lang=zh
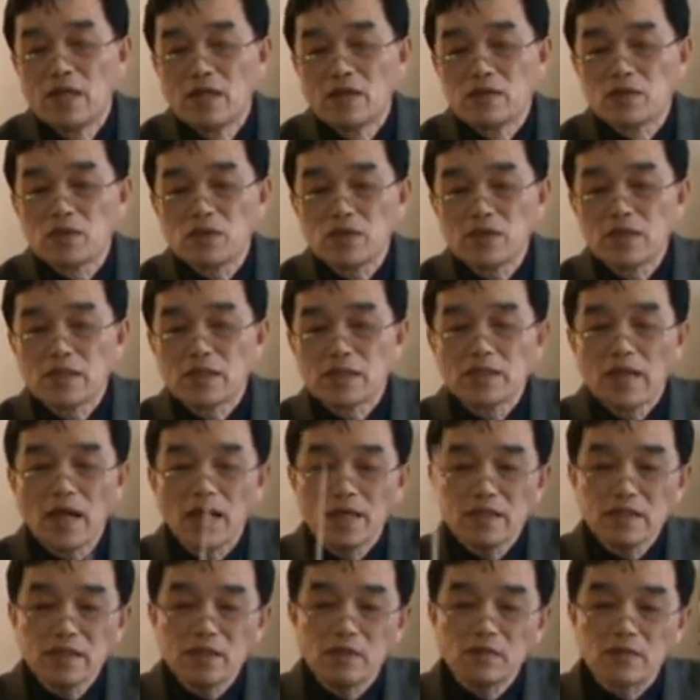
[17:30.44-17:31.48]
所以呢，
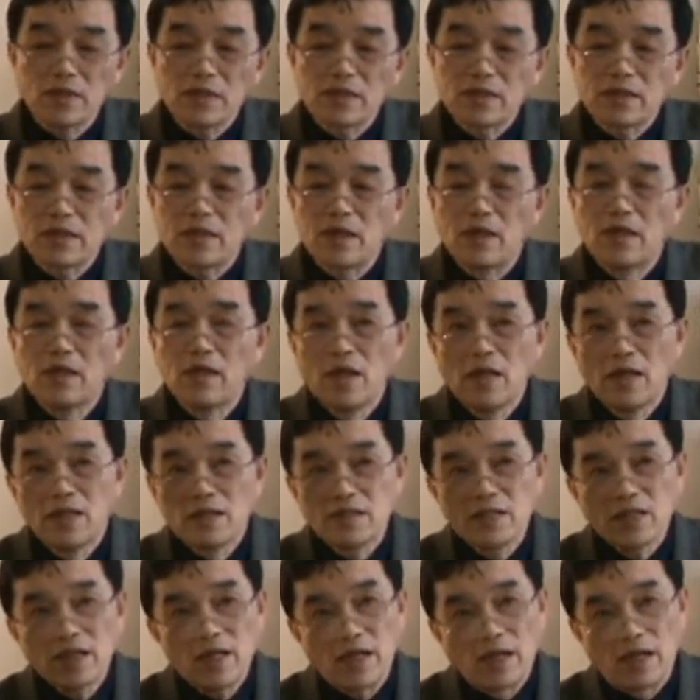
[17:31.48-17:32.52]
他认为这个
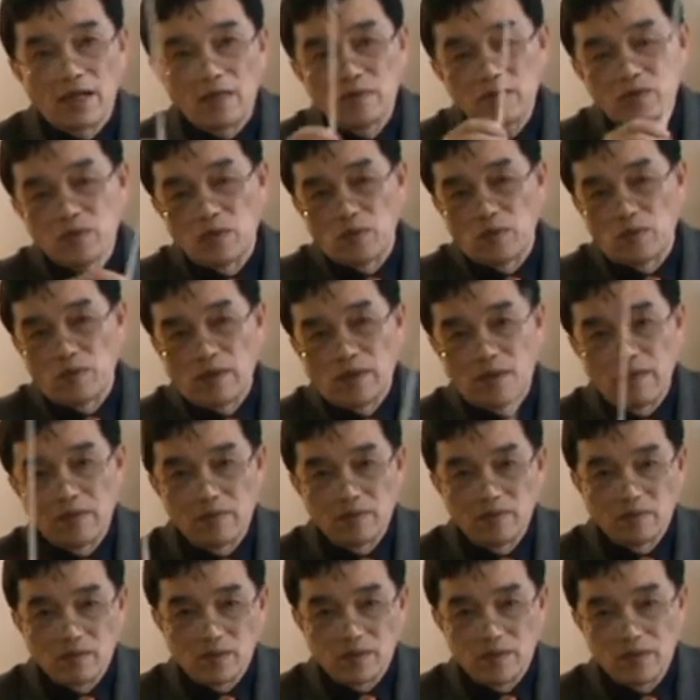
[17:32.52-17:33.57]
这两种啊。
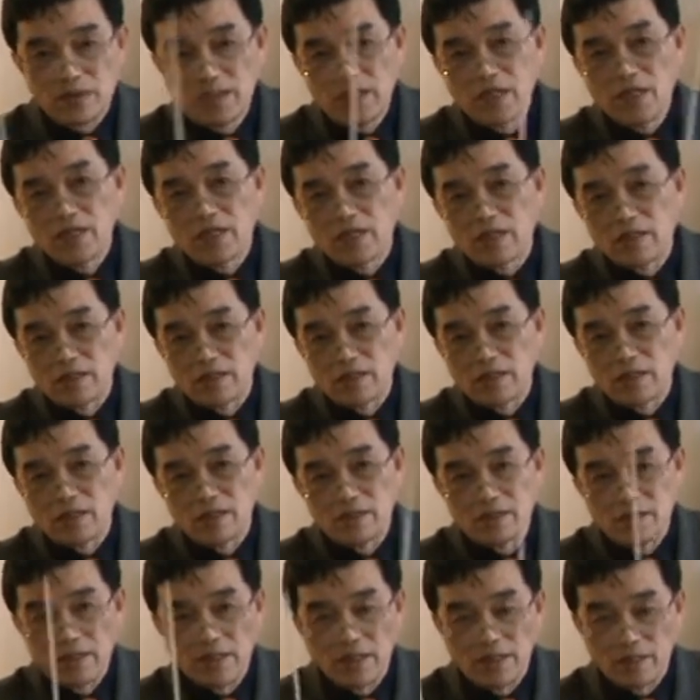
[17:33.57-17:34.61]
性格
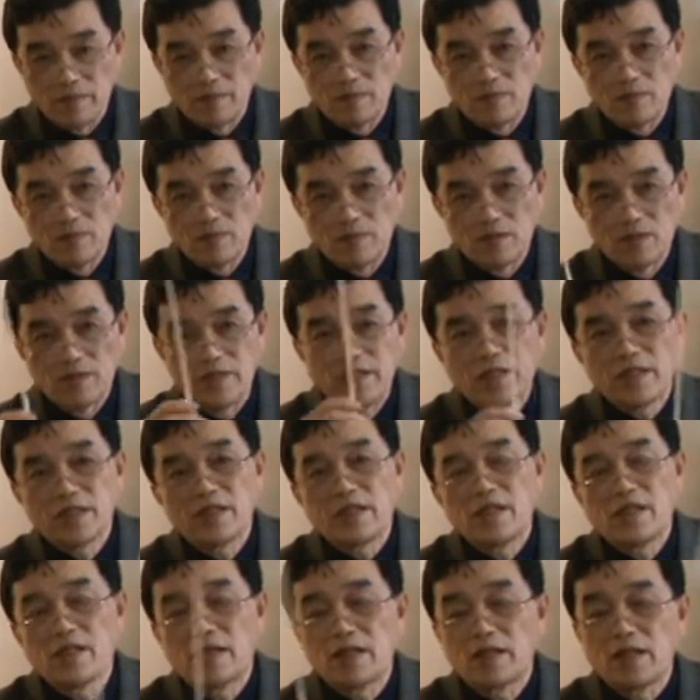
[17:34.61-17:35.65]
的人建
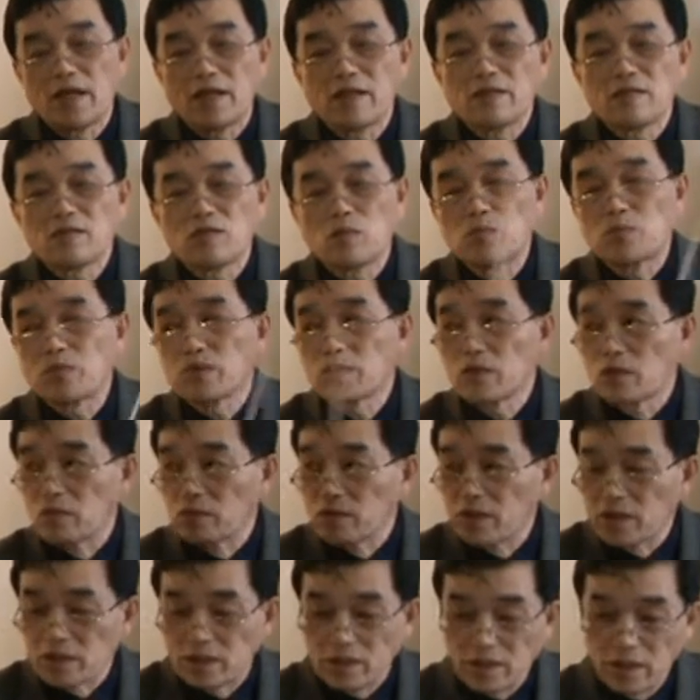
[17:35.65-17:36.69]
立了两种不同
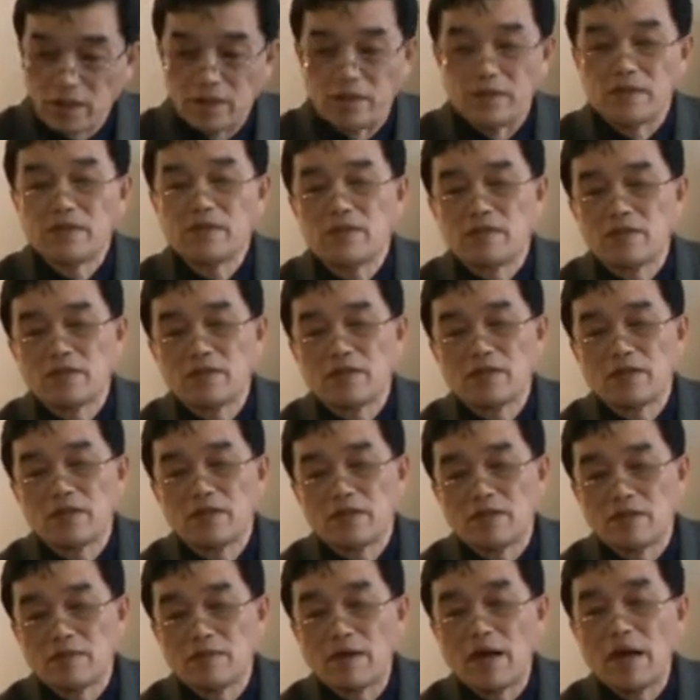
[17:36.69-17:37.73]
的城，
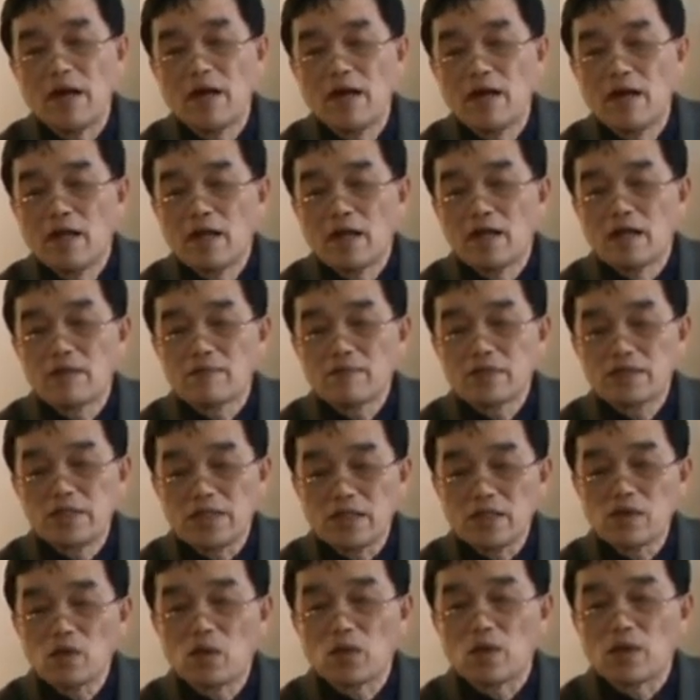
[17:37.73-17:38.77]
对吧？那么
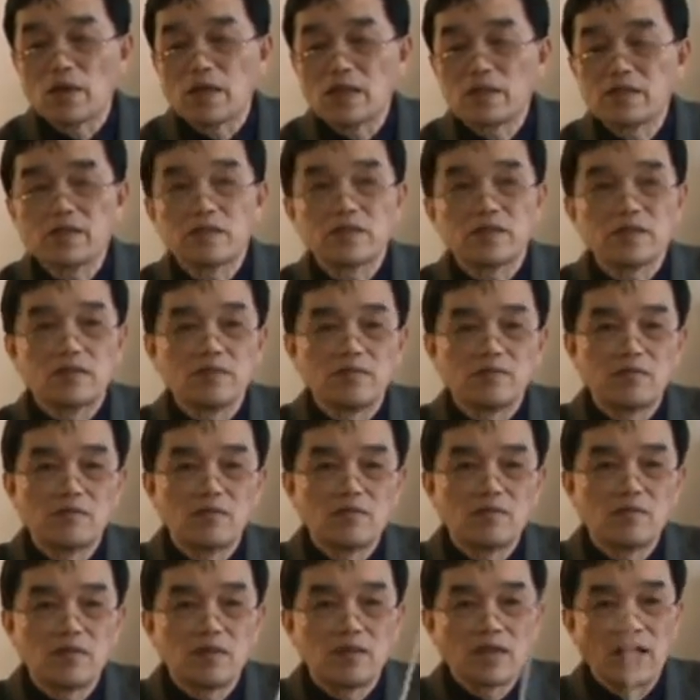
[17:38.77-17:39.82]
结果呢，就是
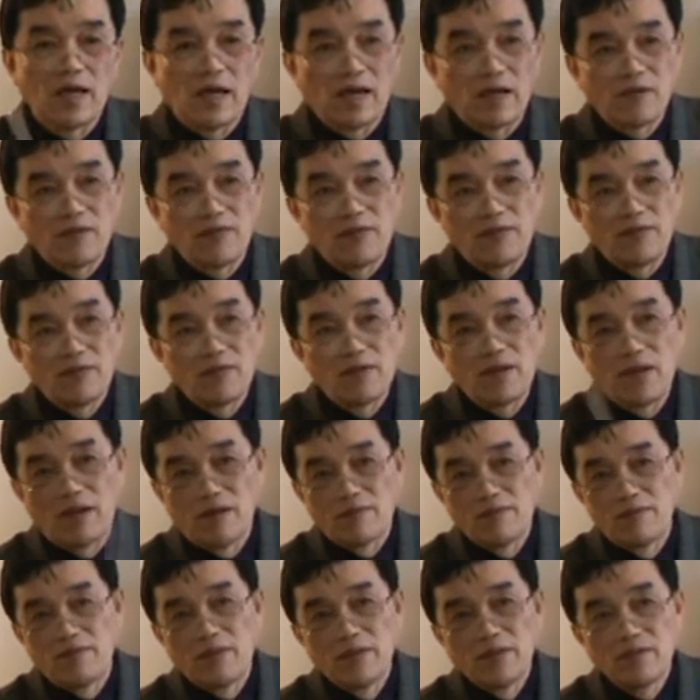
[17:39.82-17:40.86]
两个
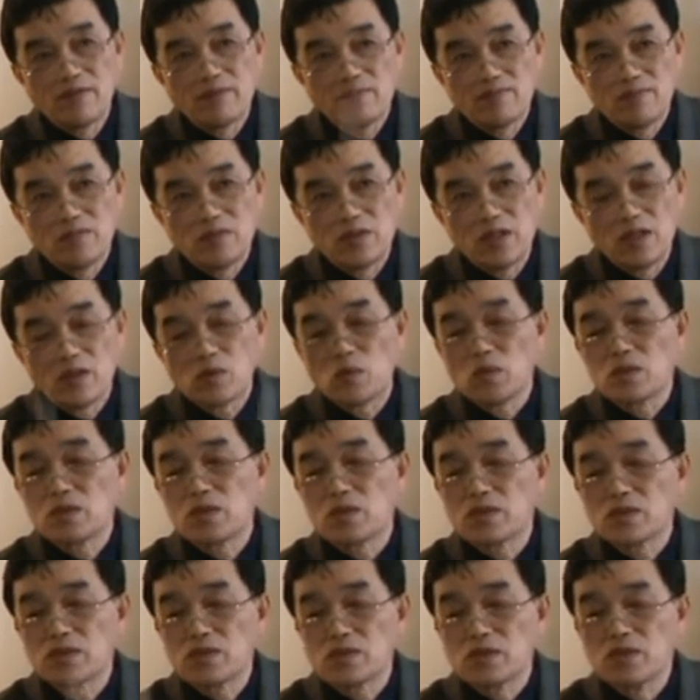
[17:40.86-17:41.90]
两分，结果
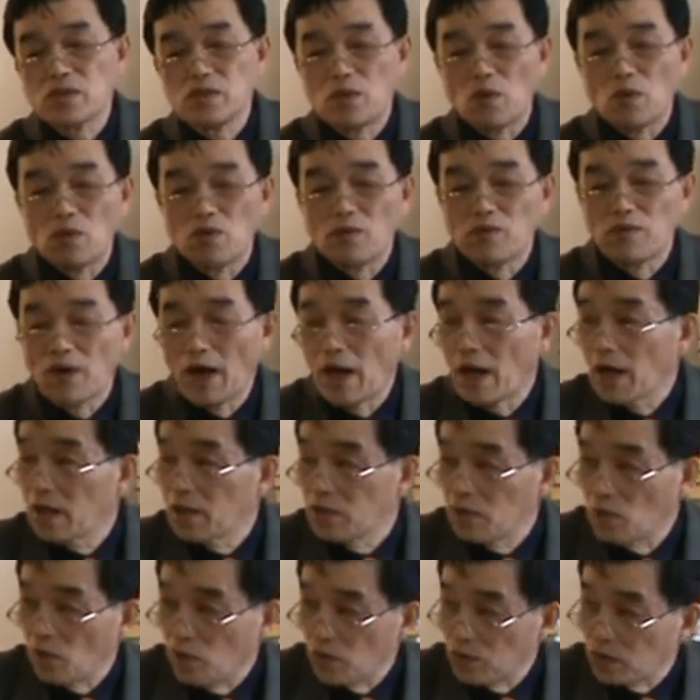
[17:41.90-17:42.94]
就是永罚和
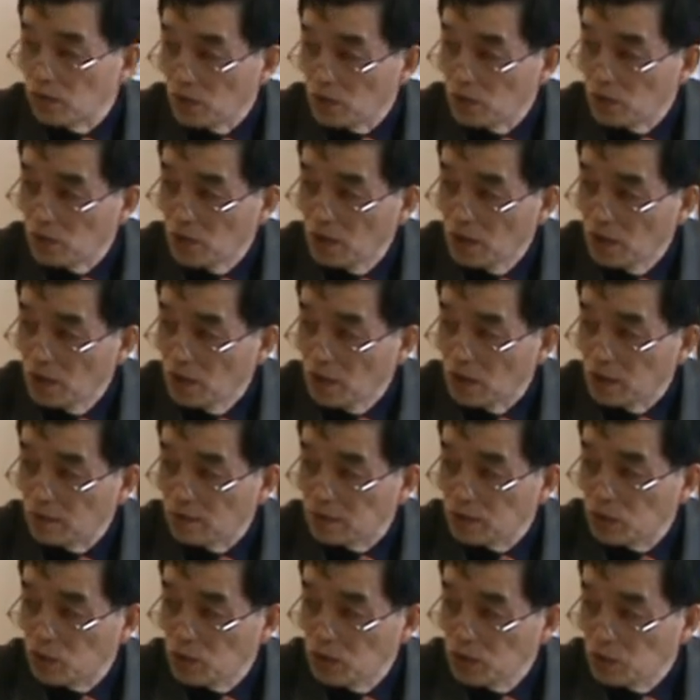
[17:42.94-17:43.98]
永福。那
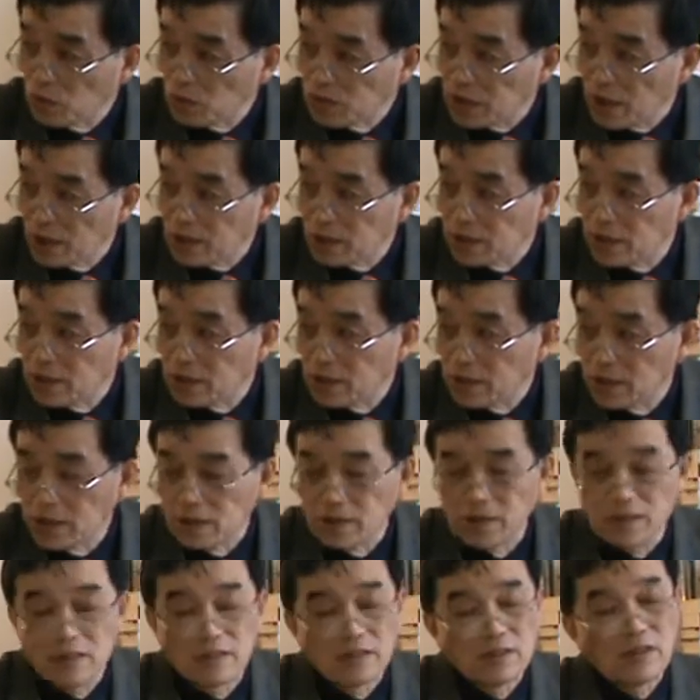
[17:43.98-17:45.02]
么遵从上帝的人
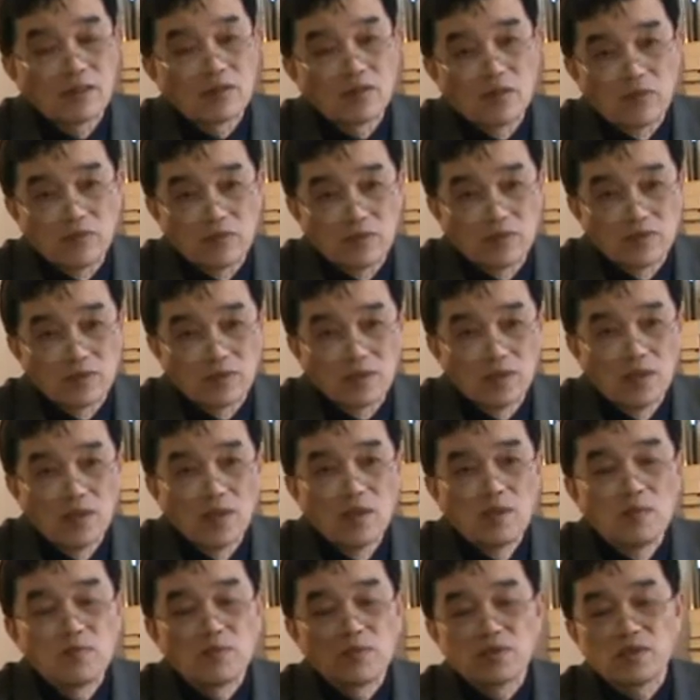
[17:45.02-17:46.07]
是得到永福，
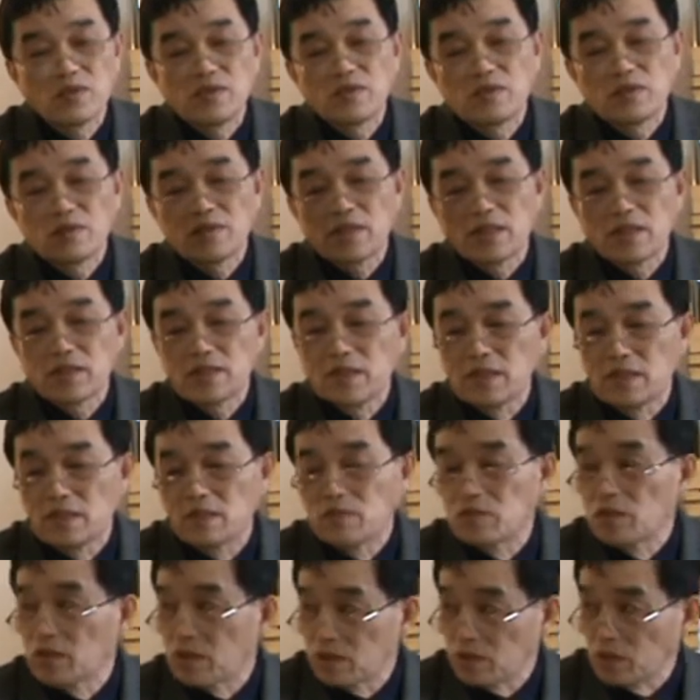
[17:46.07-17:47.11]
不遵从上帝的人
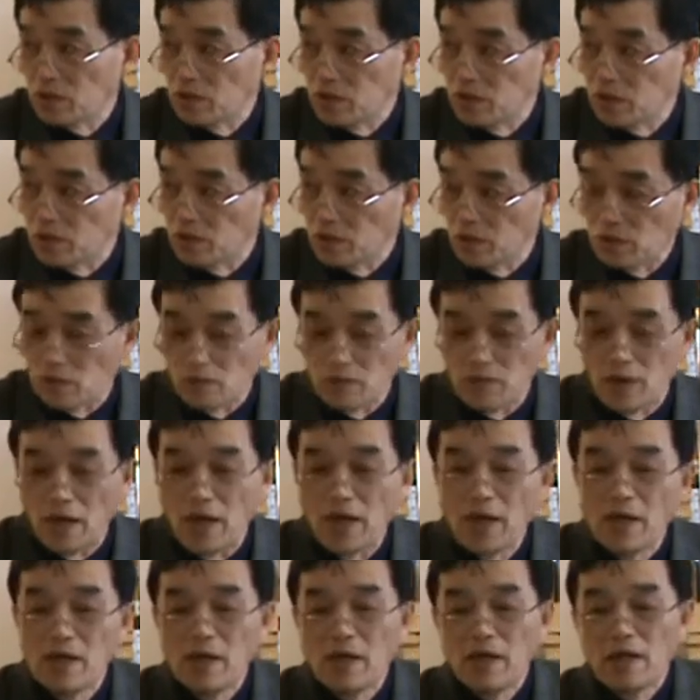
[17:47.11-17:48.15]
最后得到永罚。
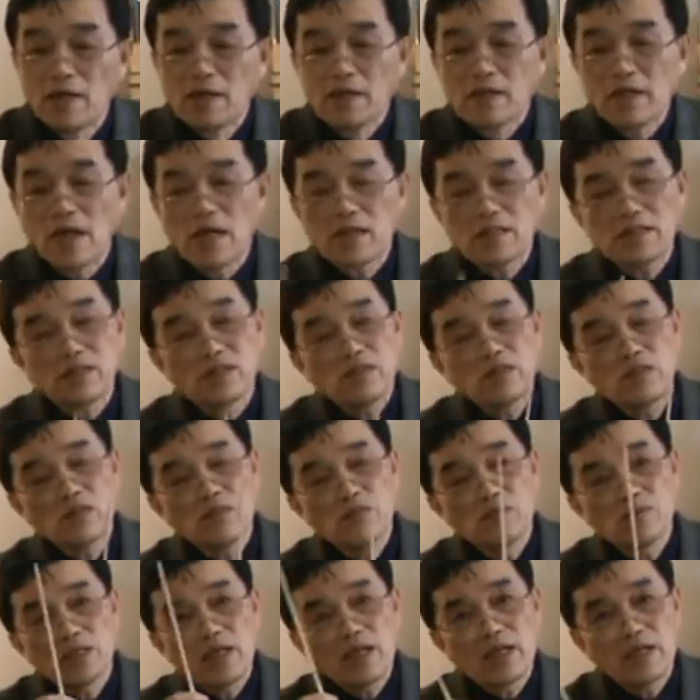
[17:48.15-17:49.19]
他是
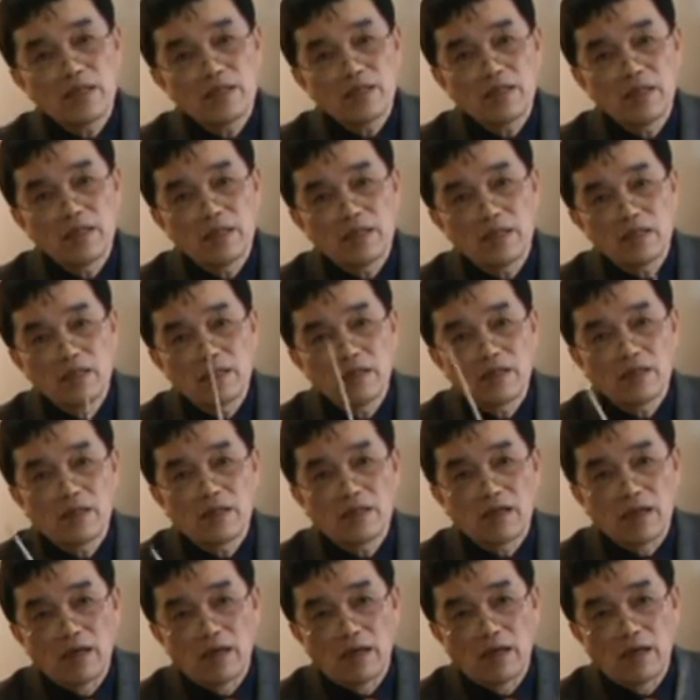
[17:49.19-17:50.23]
用这样一
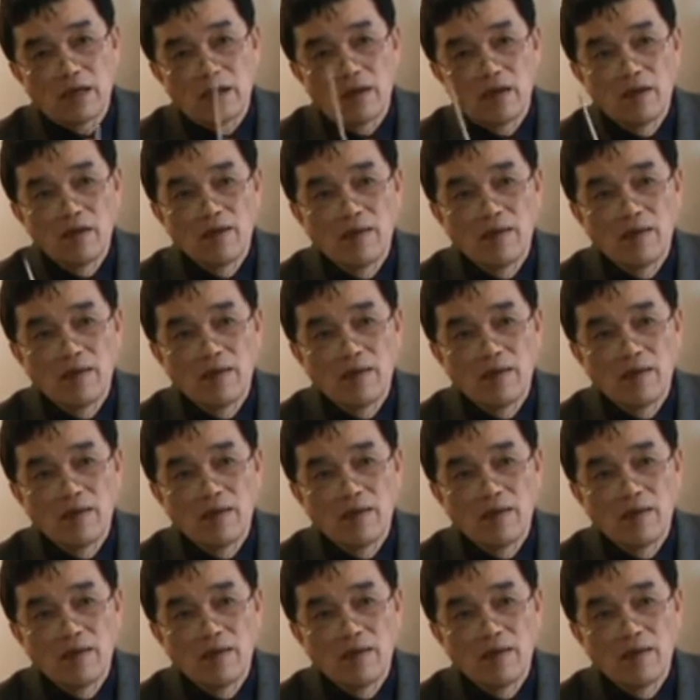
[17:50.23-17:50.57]
个